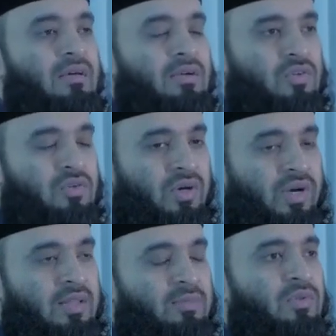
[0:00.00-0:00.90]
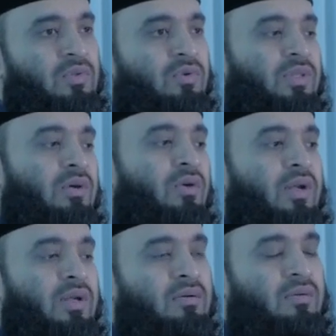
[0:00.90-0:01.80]
শ্বশুরের খ্যাদমত করতে
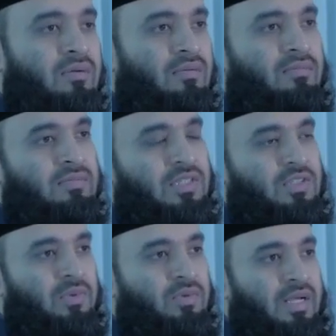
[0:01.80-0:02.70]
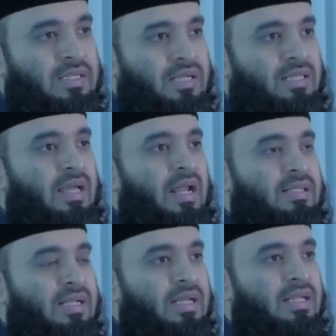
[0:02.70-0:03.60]
ঘরের জিনিসপত্র এক জায়গা থেকে আরেক
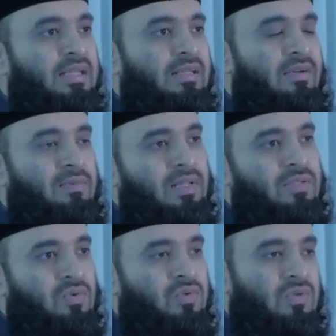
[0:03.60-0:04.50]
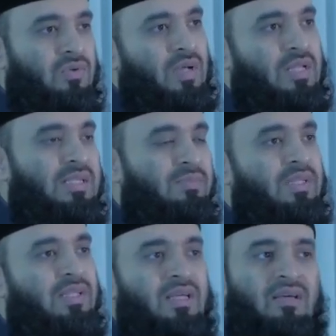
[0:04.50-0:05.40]
জায়গায় নিতে ফ্যামিলি চোর্সগুলো আঞ্জাম
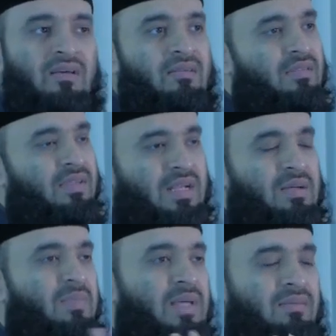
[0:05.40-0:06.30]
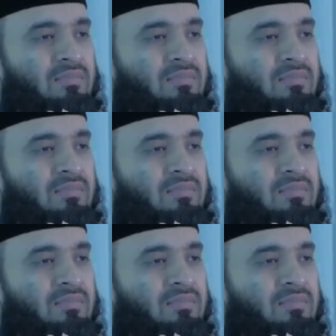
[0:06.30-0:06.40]
দিতে যেটা এমনি